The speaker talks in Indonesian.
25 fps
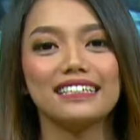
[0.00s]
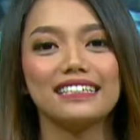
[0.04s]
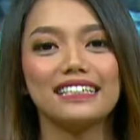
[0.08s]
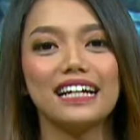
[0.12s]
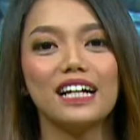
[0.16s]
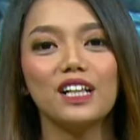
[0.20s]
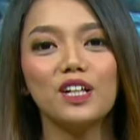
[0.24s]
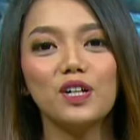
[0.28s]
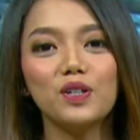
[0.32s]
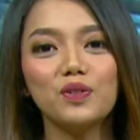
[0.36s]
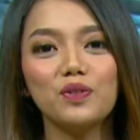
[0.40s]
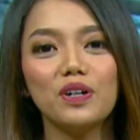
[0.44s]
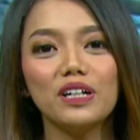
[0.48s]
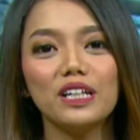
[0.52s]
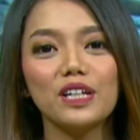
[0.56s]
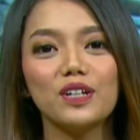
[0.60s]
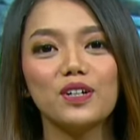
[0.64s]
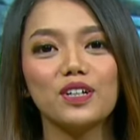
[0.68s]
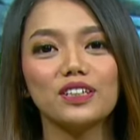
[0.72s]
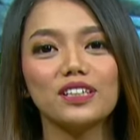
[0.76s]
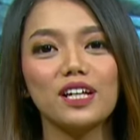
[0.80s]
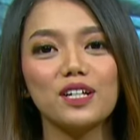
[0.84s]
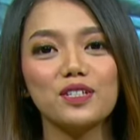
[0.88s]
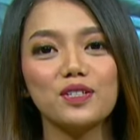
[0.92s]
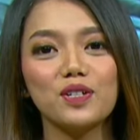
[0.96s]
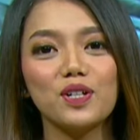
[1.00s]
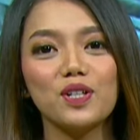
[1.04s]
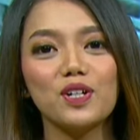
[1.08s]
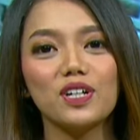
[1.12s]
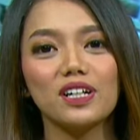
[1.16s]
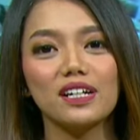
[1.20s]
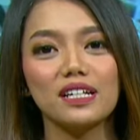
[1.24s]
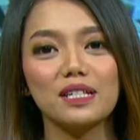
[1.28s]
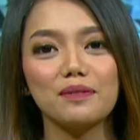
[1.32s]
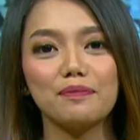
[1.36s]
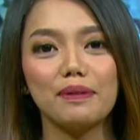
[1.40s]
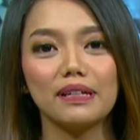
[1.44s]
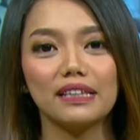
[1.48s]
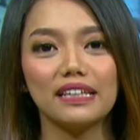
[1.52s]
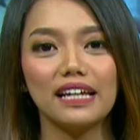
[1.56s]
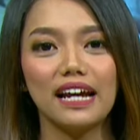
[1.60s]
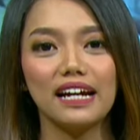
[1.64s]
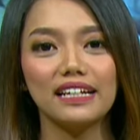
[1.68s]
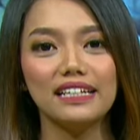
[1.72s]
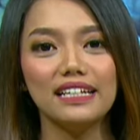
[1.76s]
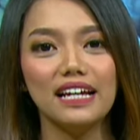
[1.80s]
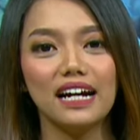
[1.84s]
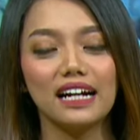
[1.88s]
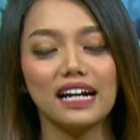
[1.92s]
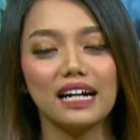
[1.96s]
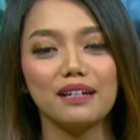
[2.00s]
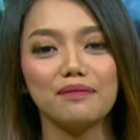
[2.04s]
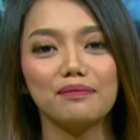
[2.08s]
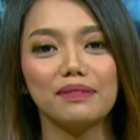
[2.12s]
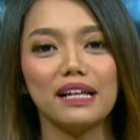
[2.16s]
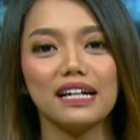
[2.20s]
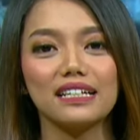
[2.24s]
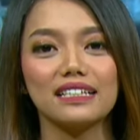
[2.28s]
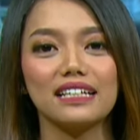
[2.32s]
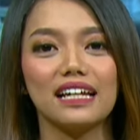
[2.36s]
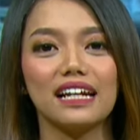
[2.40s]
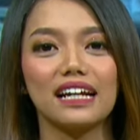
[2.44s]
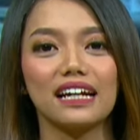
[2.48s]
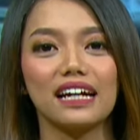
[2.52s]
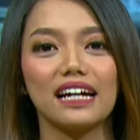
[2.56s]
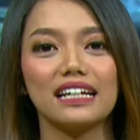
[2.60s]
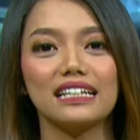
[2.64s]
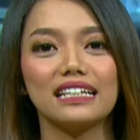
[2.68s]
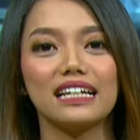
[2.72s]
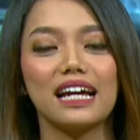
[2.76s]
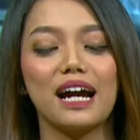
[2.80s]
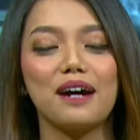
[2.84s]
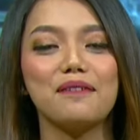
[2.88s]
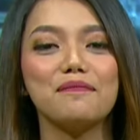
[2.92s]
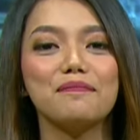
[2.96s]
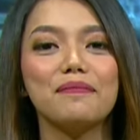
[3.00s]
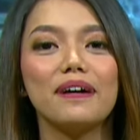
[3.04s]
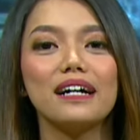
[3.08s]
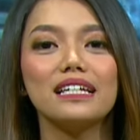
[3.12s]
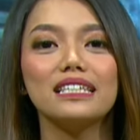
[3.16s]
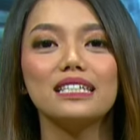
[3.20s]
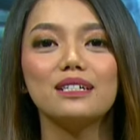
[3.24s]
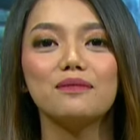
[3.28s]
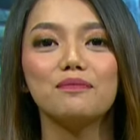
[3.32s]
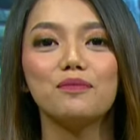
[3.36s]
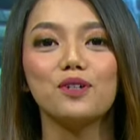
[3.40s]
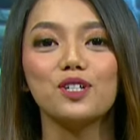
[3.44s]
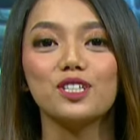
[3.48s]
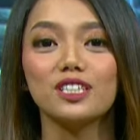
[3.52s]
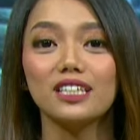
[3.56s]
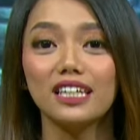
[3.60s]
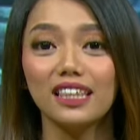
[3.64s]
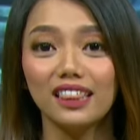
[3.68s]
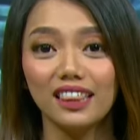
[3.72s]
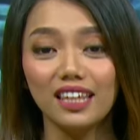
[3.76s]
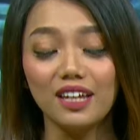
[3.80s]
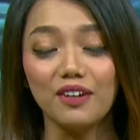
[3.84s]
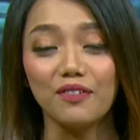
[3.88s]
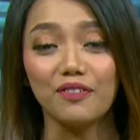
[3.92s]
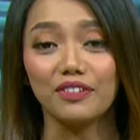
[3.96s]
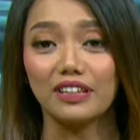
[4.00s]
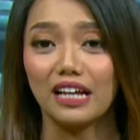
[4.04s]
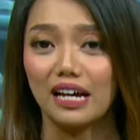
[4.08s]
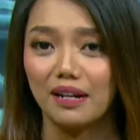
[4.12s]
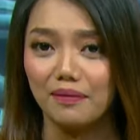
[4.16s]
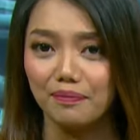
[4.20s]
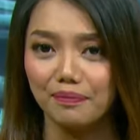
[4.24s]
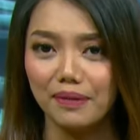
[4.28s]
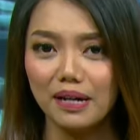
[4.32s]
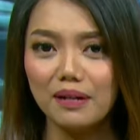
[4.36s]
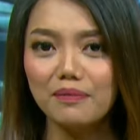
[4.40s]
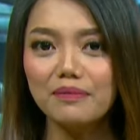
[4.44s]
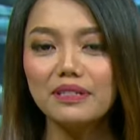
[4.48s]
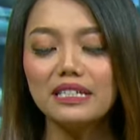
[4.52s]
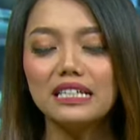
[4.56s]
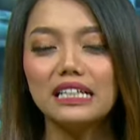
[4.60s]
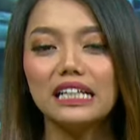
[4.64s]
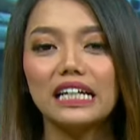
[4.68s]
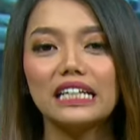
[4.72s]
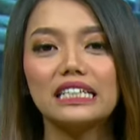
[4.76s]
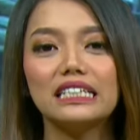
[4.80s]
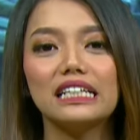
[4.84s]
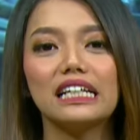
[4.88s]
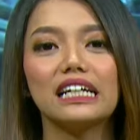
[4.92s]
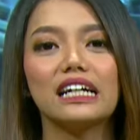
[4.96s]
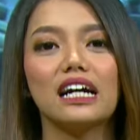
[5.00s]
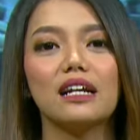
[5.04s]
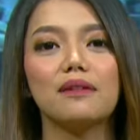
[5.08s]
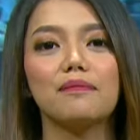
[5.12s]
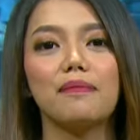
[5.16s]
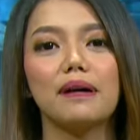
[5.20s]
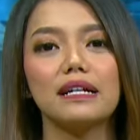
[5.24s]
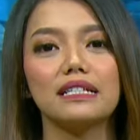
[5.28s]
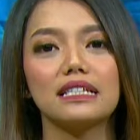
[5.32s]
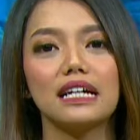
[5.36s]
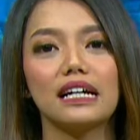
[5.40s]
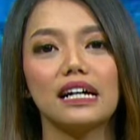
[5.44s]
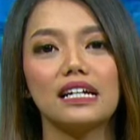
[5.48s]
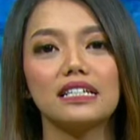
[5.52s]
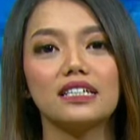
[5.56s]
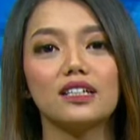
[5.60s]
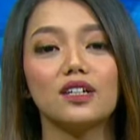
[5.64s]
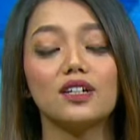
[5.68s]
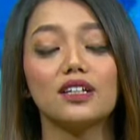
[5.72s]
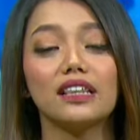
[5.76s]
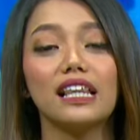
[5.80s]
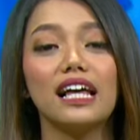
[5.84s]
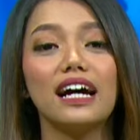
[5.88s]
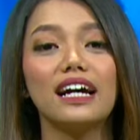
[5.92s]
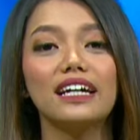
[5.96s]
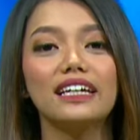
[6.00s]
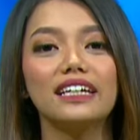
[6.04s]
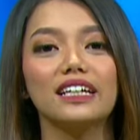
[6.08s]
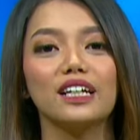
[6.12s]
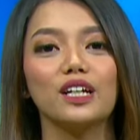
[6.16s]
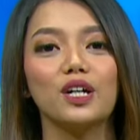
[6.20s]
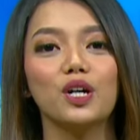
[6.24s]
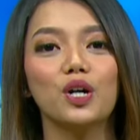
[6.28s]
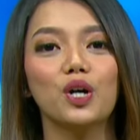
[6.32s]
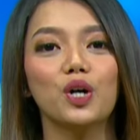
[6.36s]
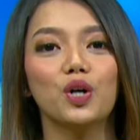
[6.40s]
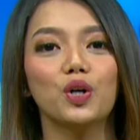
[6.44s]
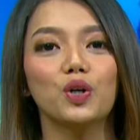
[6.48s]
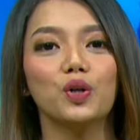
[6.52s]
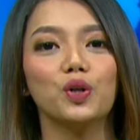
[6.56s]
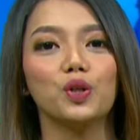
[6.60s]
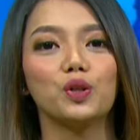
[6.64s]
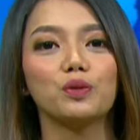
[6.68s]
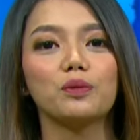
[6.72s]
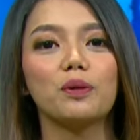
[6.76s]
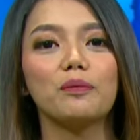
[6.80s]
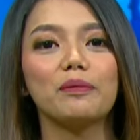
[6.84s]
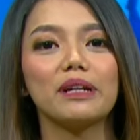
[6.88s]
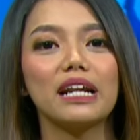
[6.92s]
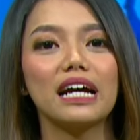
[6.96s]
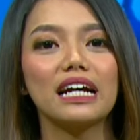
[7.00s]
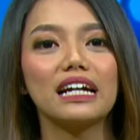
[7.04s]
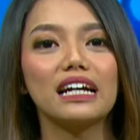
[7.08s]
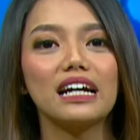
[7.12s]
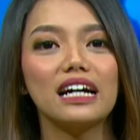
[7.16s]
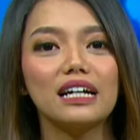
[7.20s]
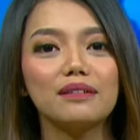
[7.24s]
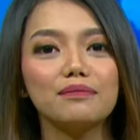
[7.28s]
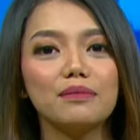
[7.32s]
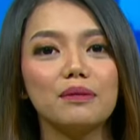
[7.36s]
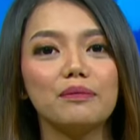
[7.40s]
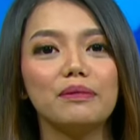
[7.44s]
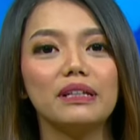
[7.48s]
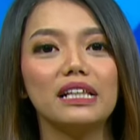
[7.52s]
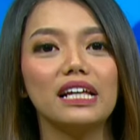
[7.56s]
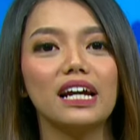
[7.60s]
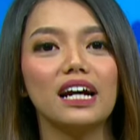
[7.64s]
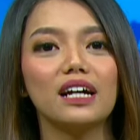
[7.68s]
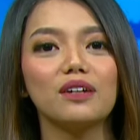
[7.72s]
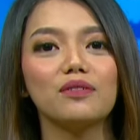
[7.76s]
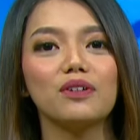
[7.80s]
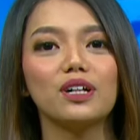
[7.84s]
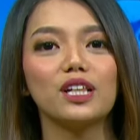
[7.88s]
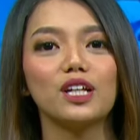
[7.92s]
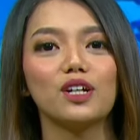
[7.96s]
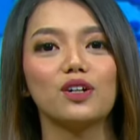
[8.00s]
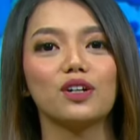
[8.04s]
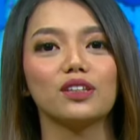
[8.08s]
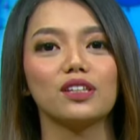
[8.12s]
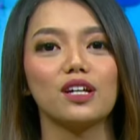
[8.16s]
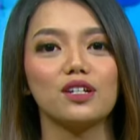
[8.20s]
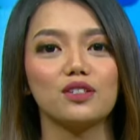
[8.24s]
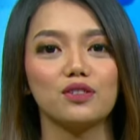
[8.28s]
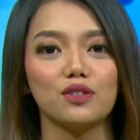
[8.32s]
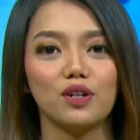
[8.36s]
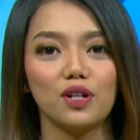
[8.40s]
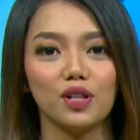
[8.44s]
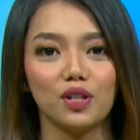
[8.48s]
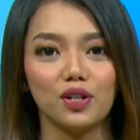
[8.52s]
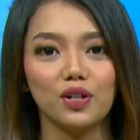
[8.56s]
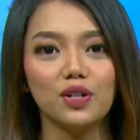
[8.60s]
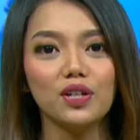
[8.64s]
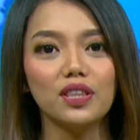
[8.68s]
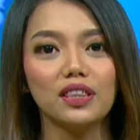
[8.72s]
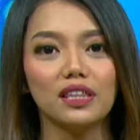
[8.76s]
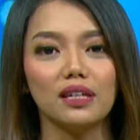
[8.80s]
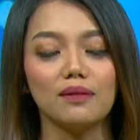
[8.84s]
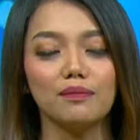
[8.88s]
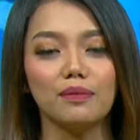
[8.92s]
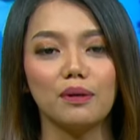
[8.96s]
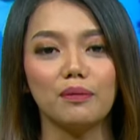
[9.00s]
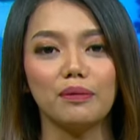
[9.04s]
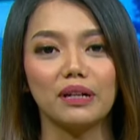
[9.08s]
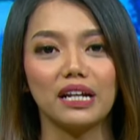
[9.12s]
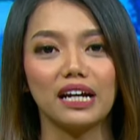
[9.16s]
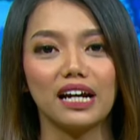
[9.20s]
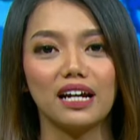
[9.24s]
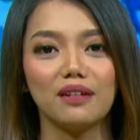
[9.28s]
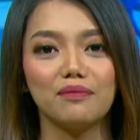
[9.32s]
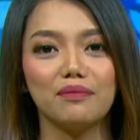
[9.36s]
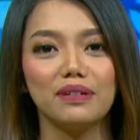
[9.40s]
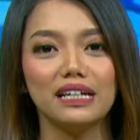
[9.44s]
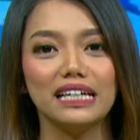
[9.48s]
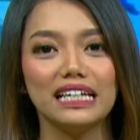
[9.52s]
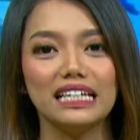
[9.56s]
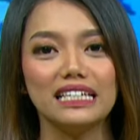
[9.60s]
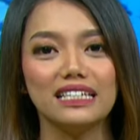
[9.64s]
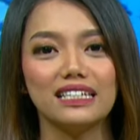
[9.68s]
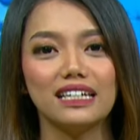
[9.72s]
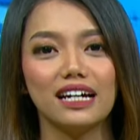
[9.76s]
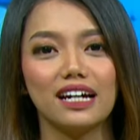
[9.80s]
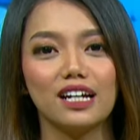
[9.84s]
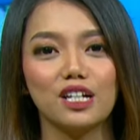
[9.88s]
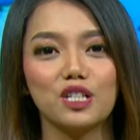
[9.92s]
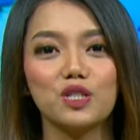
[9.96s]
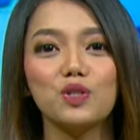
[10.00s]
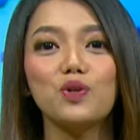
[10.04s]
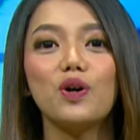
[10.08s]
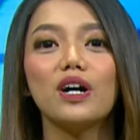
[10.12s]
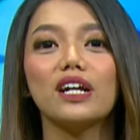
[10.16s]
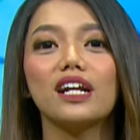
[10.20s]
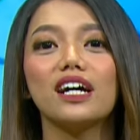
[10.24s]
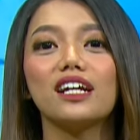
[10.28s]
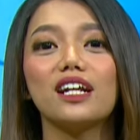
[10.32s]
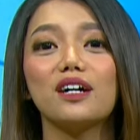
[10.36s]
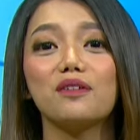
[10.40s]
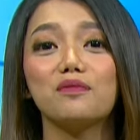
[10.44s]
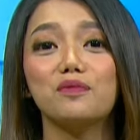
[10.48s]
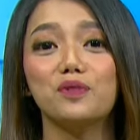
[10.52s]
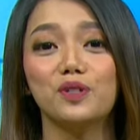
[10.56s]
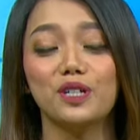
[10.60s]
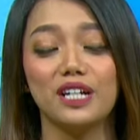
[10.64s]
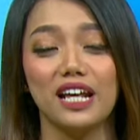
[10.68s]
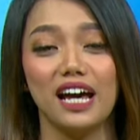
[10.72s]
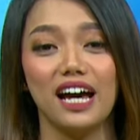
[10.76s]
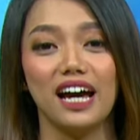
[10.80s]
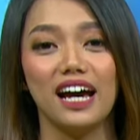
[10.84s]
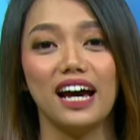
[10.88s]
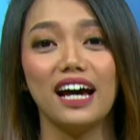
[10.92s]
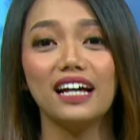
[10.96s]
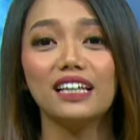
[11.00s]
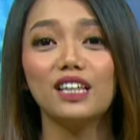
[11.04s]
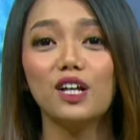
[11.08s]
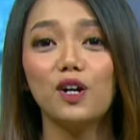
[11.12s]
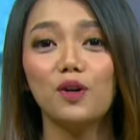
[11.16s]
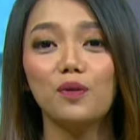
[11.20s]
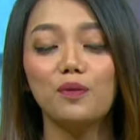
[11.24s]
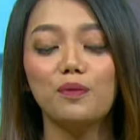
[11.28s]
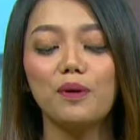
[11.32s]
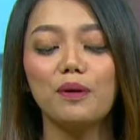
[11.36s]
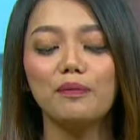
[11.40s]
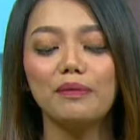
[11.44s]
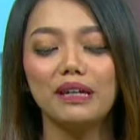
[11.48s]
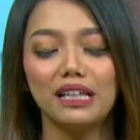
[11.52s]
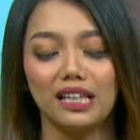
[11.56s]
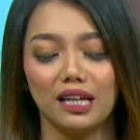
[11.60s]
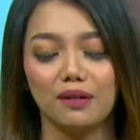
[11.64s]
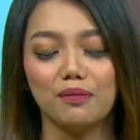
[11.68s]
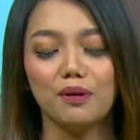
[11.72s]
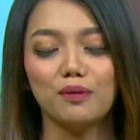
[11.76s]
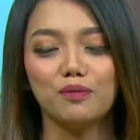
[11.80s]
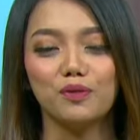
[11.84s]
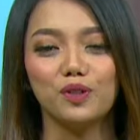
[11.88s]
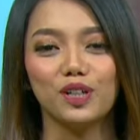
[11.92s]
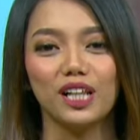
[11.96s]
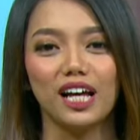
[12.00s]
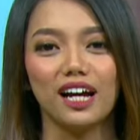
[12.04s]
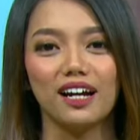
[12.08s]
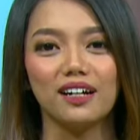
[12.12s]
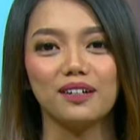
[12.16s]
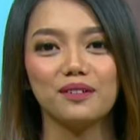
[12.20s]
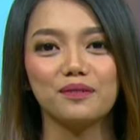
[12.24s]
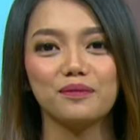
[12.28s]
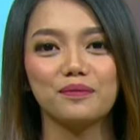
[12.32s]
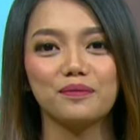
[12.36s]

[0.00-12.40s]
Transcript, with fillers: Calon Wali Kota Solo Respati Adi akan melaksanakan kampanye positif tanpa menjelek-jelekan pasangan calon lain. Untuk memenangkan pemilihan Wali Kota Solo, tim pemenangan mengincar suara anak muda atau pemilih pemula.